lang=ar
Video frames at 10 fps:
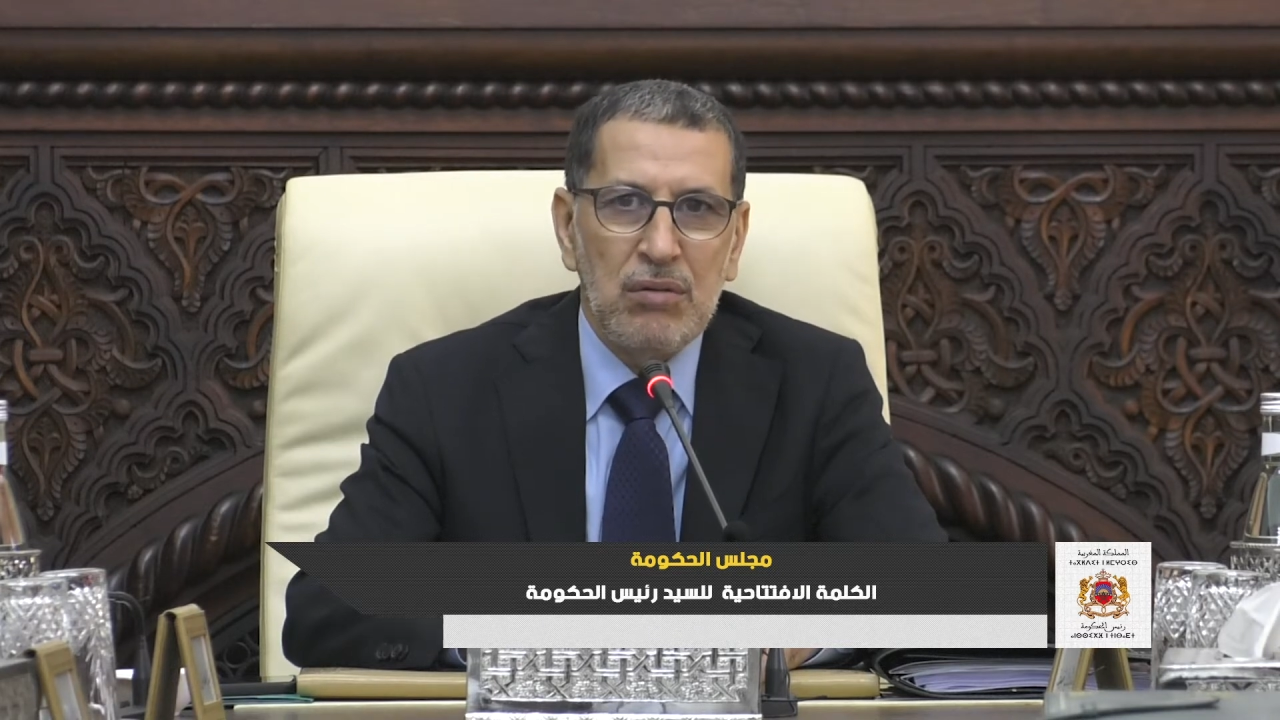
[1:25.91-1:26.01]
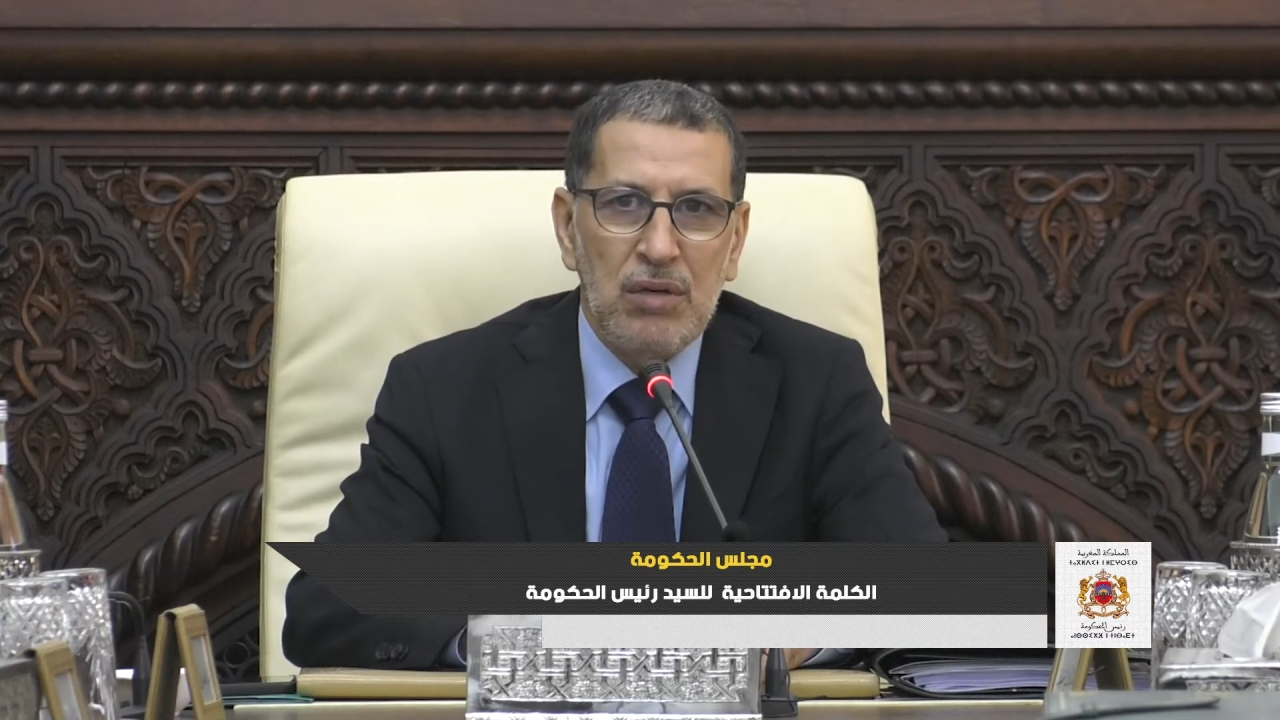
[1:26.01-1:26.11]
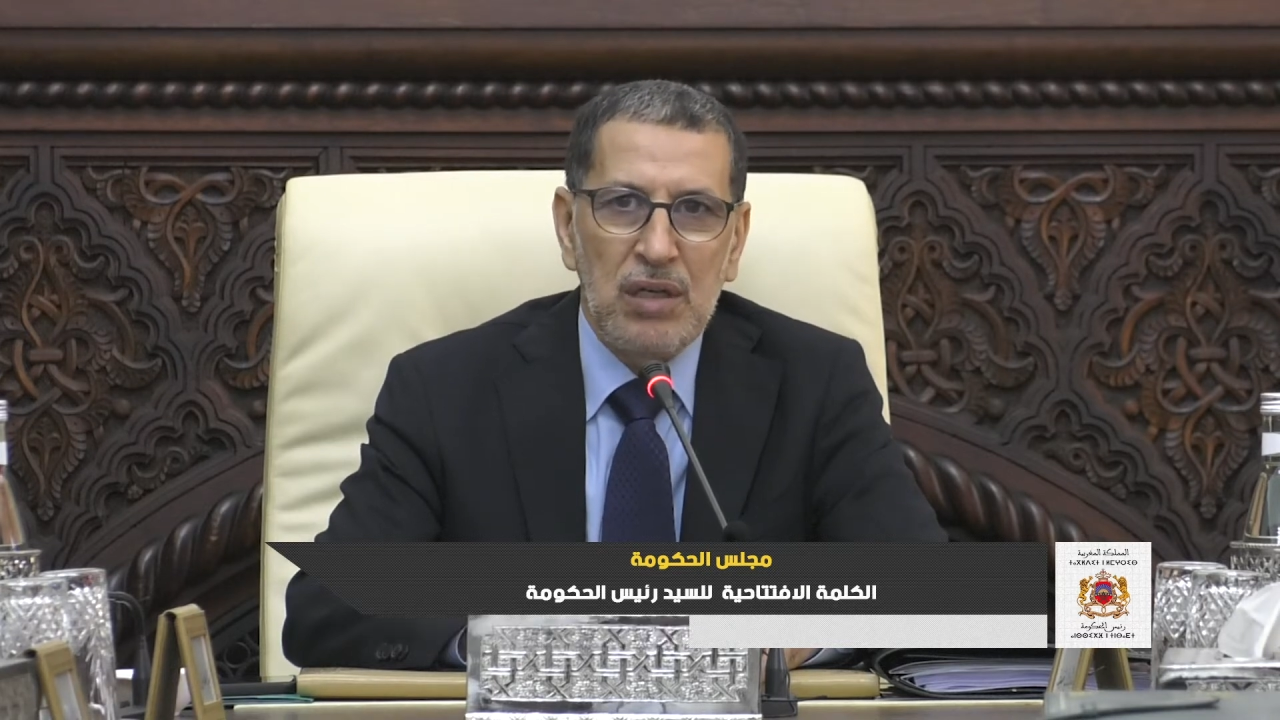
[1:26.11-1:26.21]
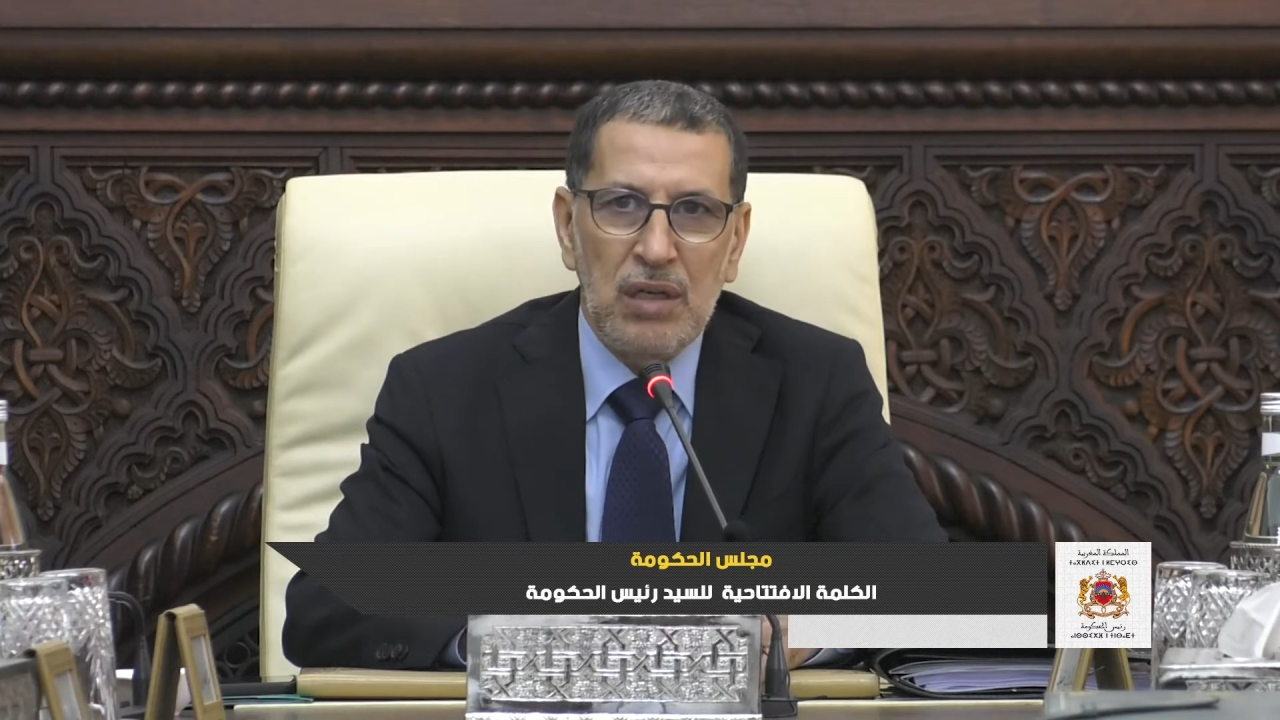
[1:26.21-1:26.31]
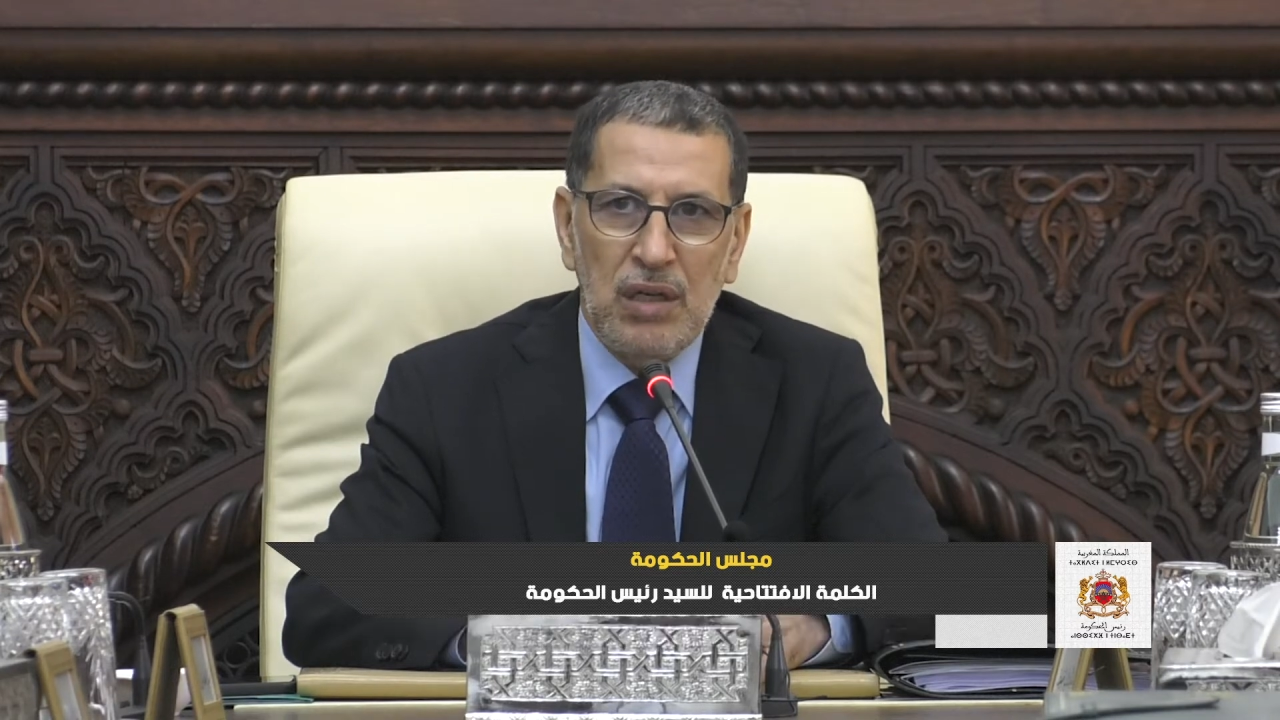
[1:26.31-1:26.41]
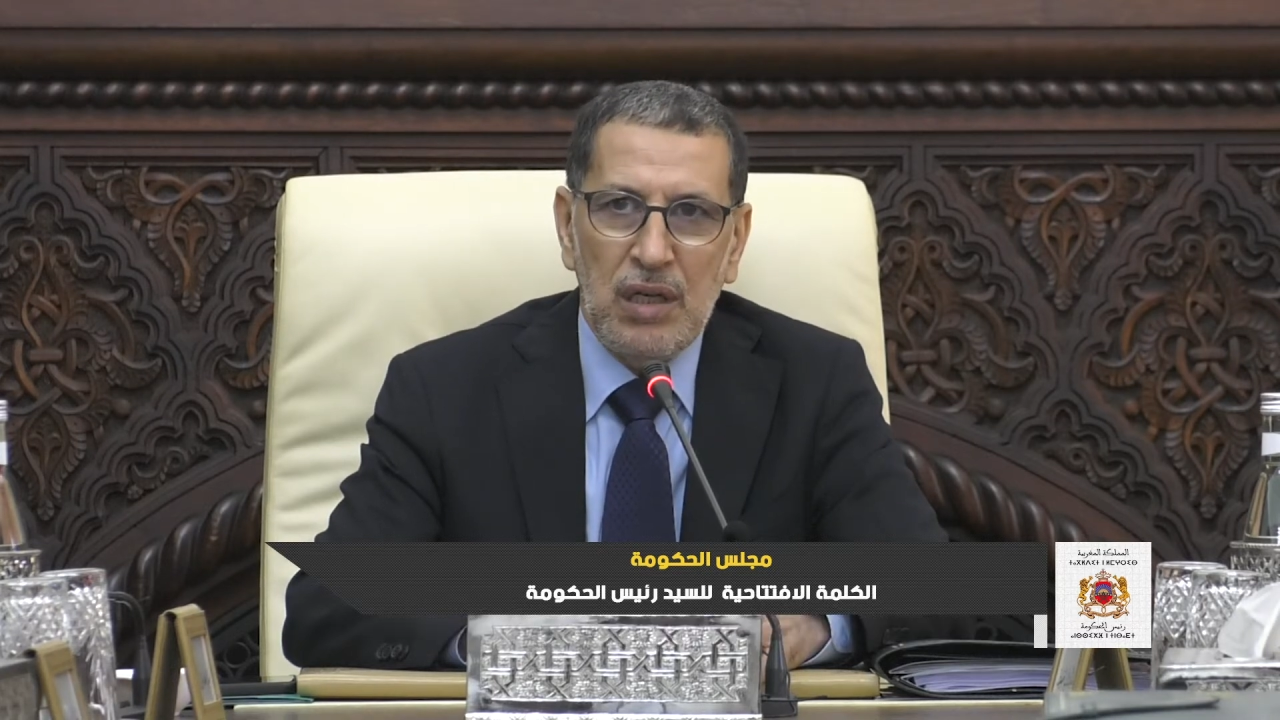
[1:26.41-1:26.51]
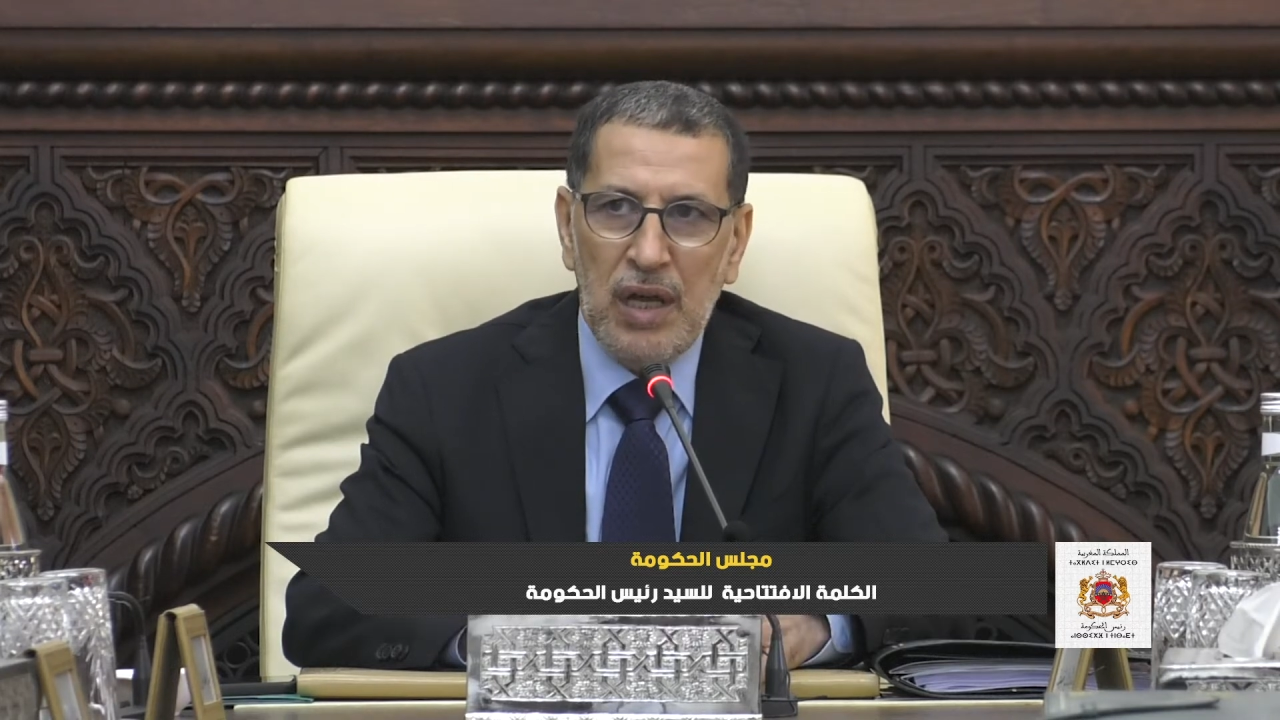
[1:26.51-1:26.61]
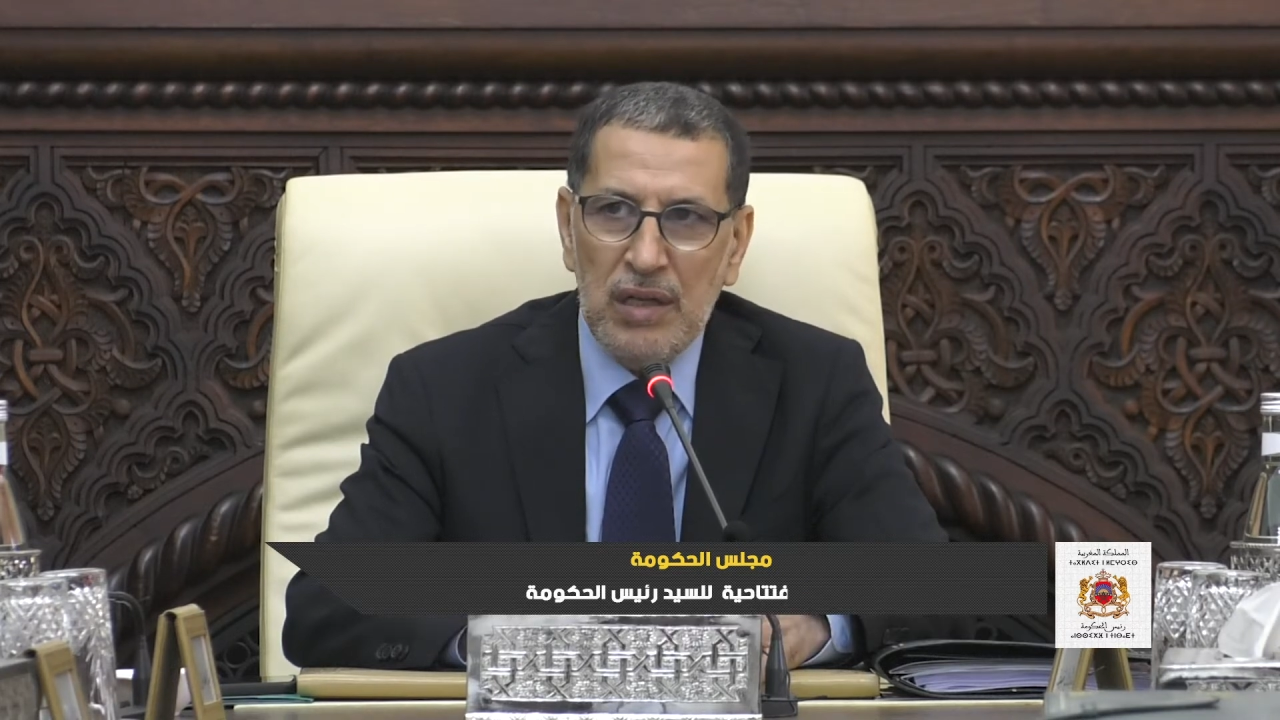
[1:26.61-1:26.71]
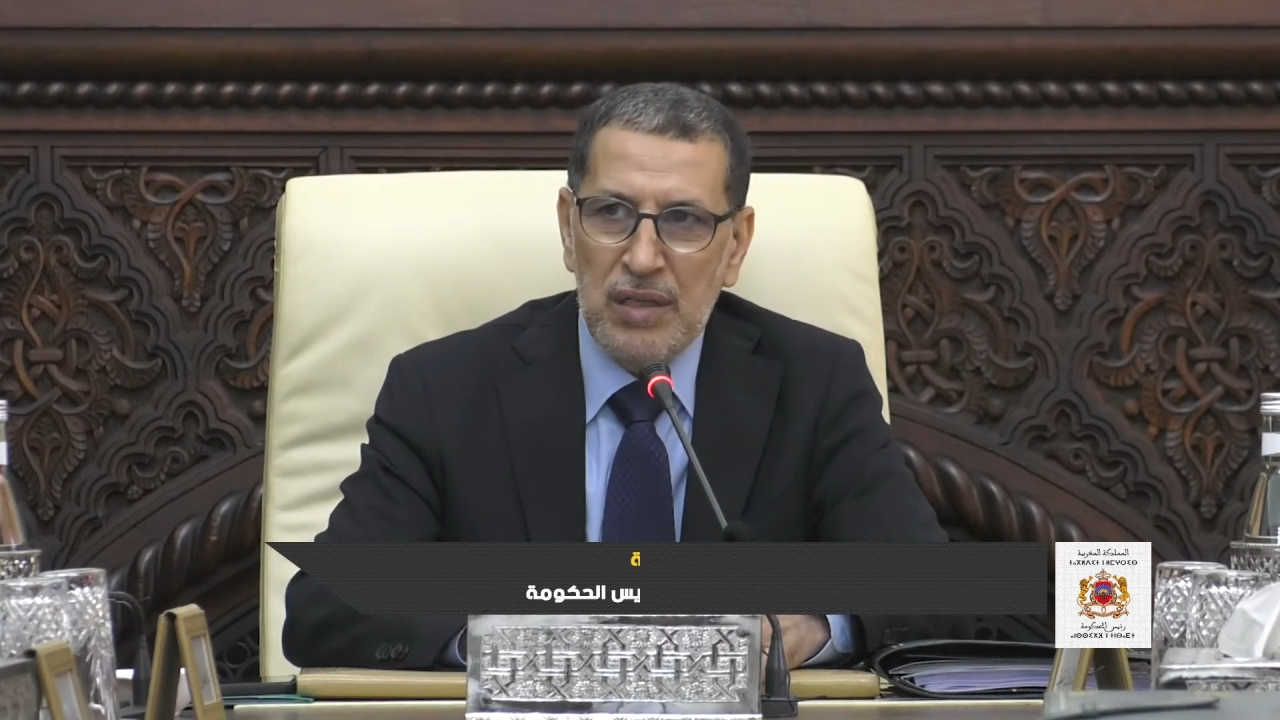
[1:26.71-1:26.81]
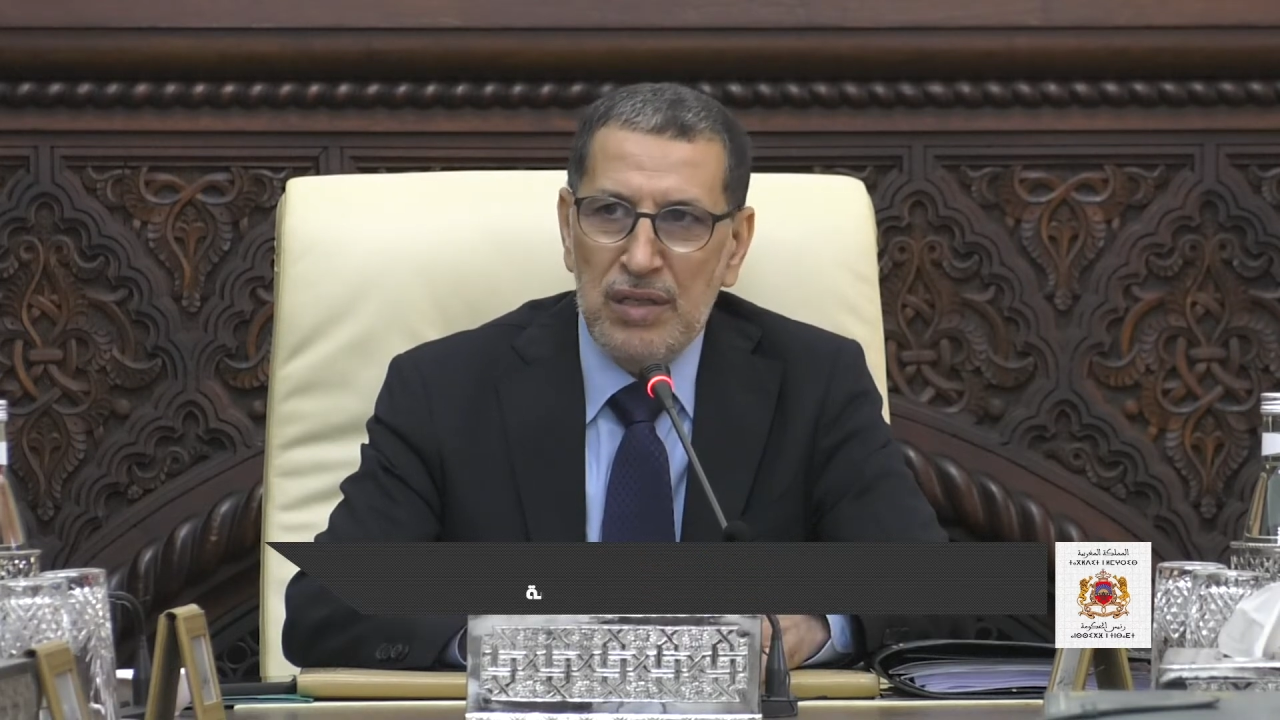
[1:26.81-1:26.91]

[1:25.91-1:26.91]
لهذا